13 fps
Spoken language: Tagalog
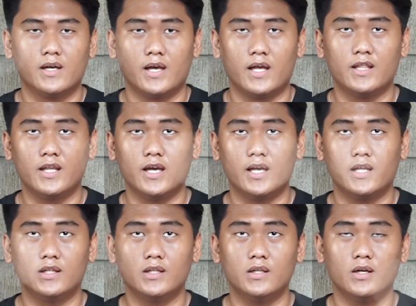And
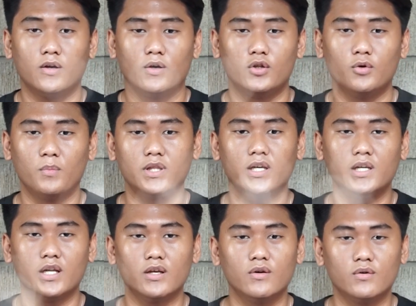then, dumating
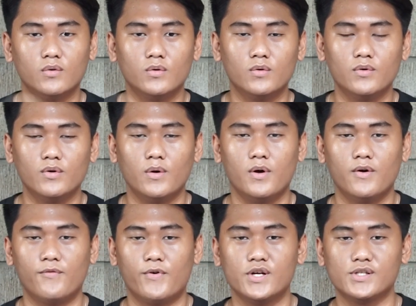na yung
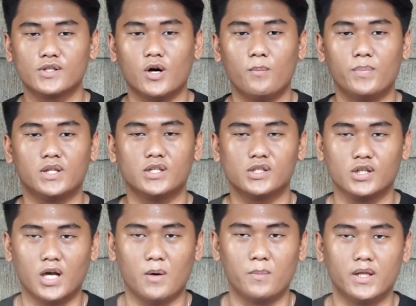first competition
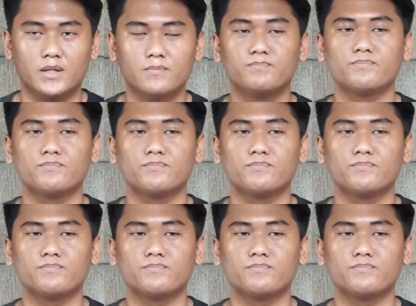namin.